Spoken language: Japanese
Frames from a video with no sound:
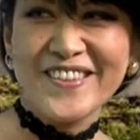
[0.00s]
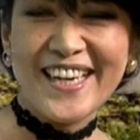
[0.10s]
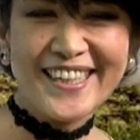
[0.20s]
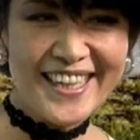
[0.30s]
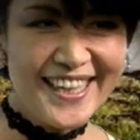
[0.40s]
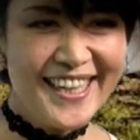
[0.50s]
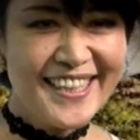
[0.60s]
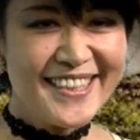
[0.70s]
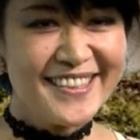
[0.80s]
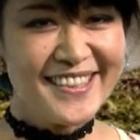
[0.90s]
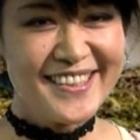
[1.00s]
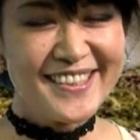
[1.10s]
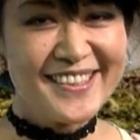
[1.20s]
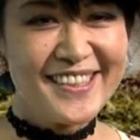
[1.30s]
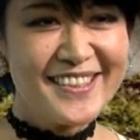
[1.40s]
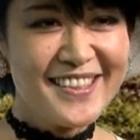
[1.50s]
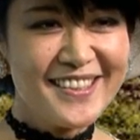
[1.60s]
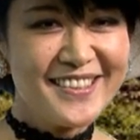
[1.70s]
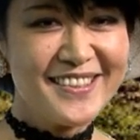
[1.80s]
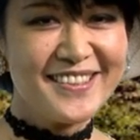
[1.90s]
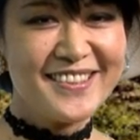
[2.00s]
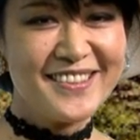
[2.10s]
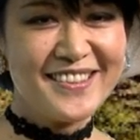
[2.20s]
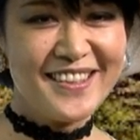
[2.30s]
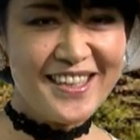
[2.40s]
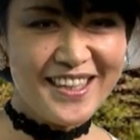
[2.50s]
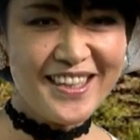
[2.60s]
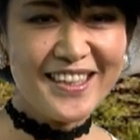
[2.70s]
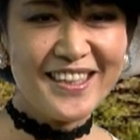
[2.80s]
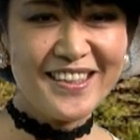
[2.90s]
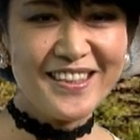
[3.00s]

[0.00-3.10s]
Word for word: なんか聴かせていただいたりして、